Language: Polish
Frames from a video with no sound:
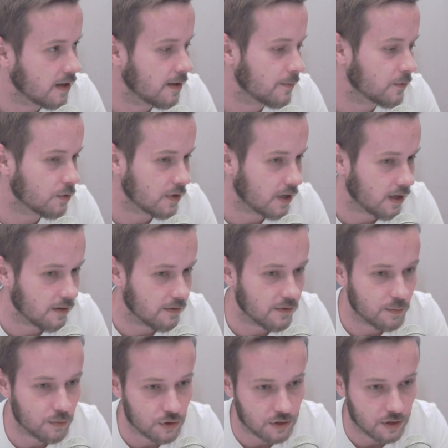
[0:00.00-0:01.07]
Tutaj
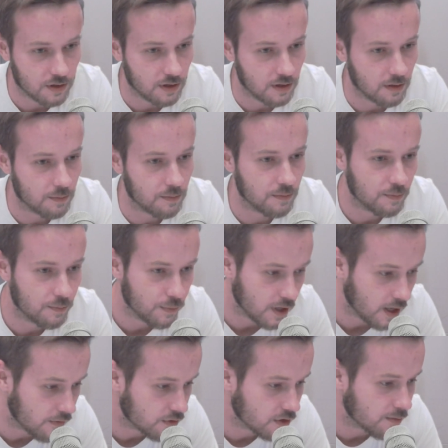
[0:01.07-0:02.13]
wypuszczono
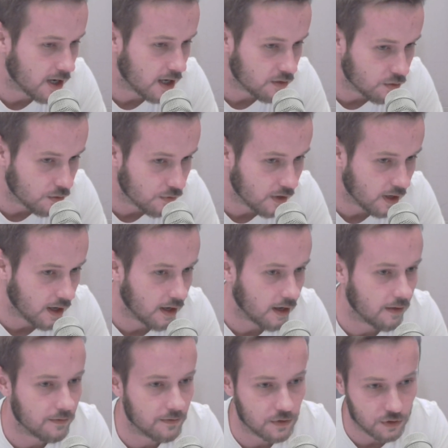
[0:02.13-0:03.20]
pierwszą
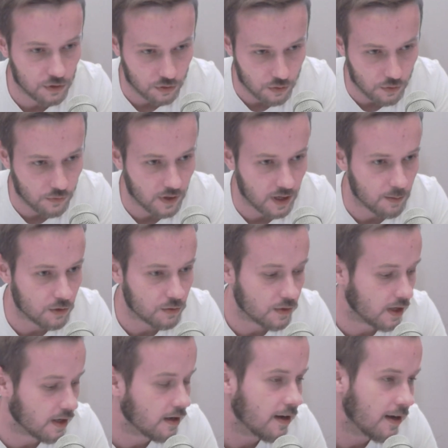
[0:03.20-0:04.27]
rajdówkę, wyścigówkę, bo
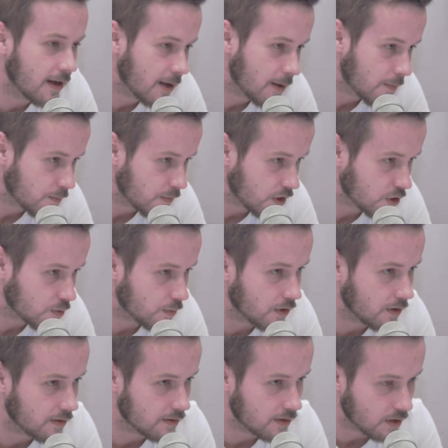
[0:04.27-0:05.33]
tutaj
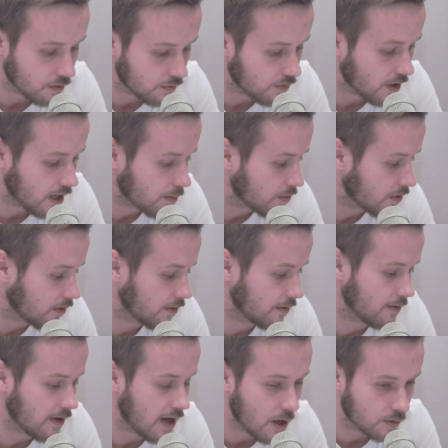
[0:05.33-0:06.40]
mieliśmy zarówno jakby
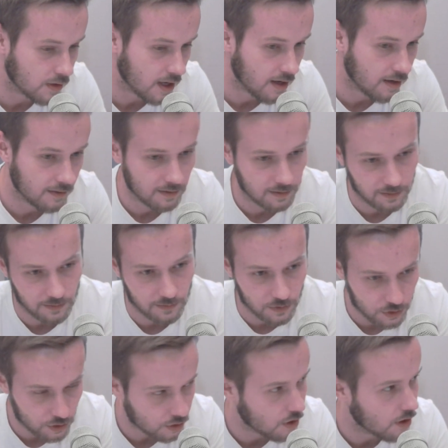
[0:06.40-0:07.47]
auta
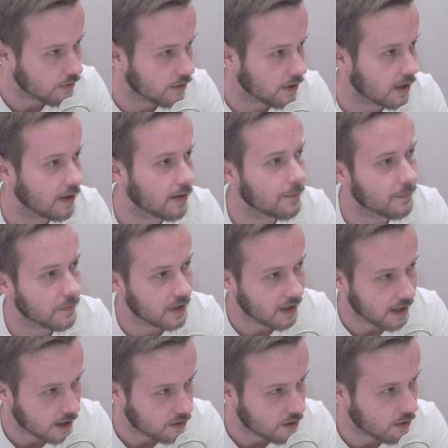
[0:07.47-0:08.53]
wyścigowe i
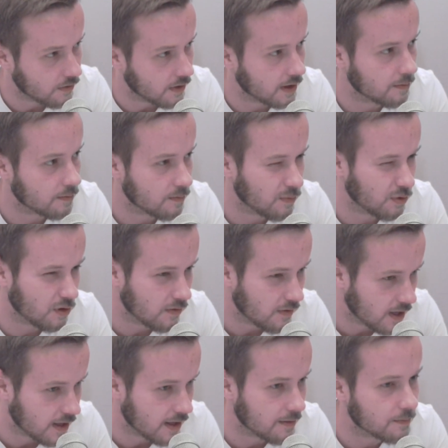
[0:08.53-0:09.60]
rajdowe
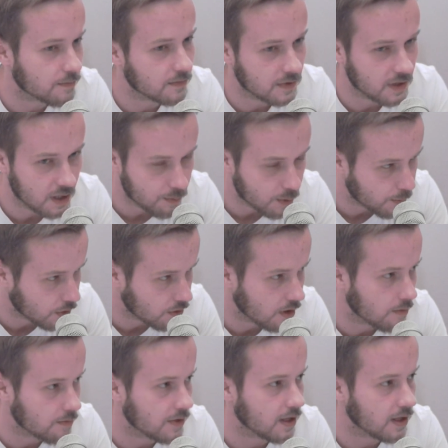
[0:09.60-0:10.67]
budowane niby
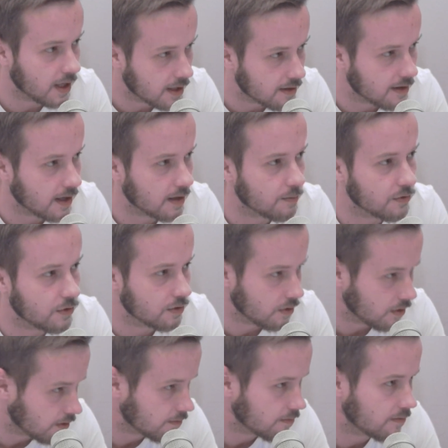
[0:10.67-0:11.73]
podobnie, jednak były
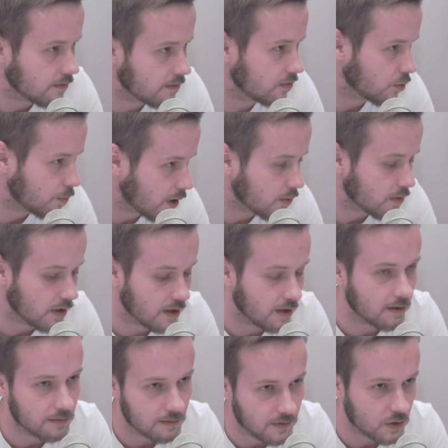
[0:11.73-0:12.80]
to
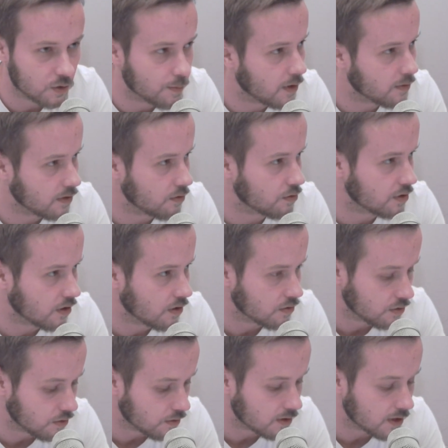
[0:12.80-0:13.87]
zupełnie dwie zupełnie różne
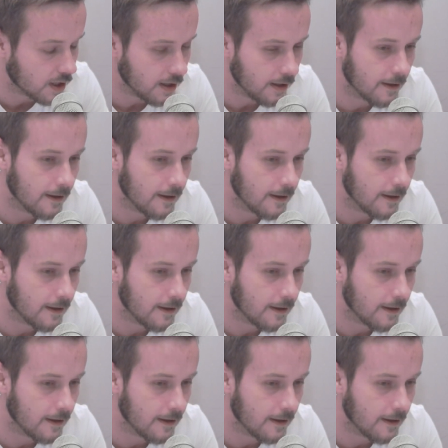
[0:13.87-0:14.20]
konstrukcje.